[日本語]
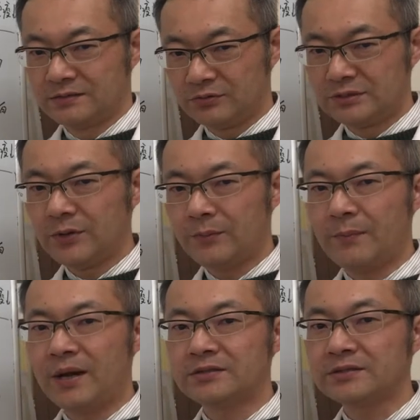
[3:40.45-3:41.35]
どうしても
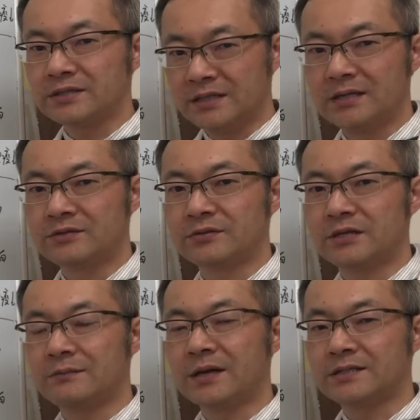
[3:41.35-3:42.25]
ま毎月ね女
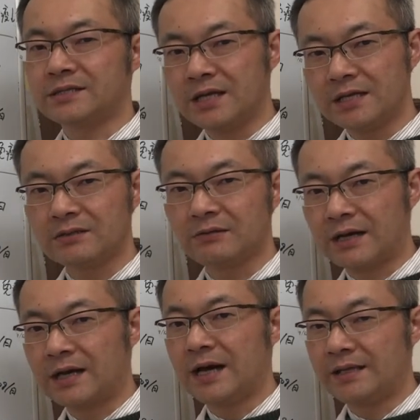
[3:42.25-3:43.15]
性の場合生理と
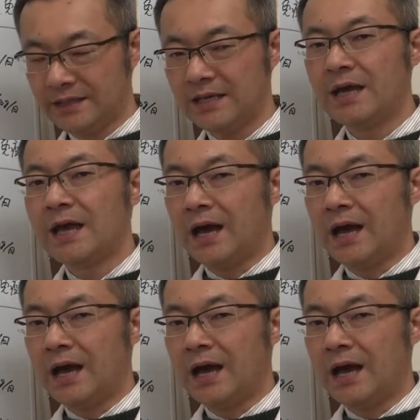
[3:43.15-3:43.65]
かがね